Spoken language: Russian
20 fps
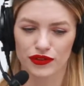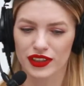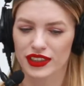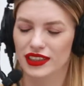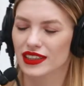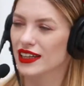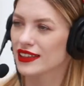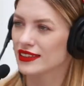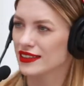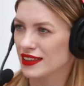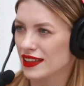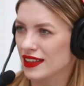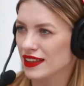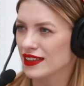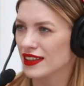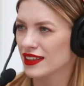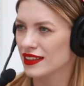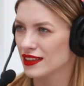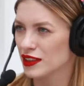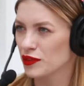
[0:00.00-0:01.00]
в это
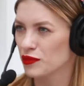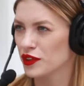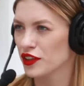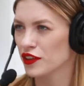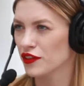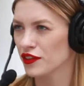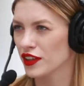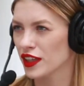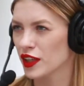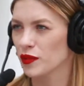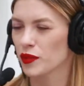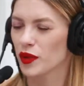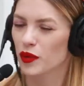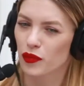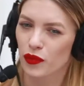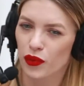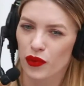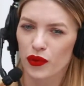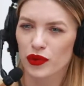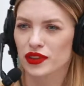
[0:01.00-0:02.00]
осеннее, зимнее время,
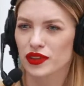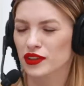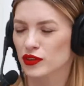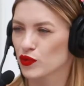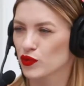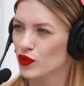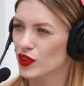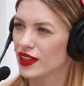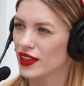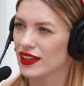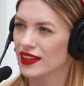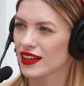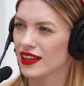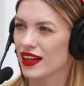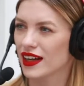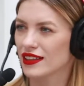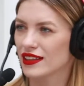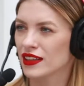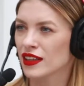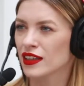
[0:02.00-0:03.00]
ботокс, филлеры,
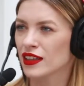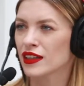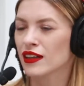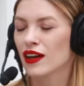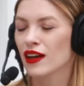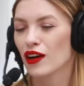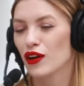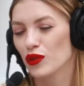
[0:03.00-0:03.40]
они угу.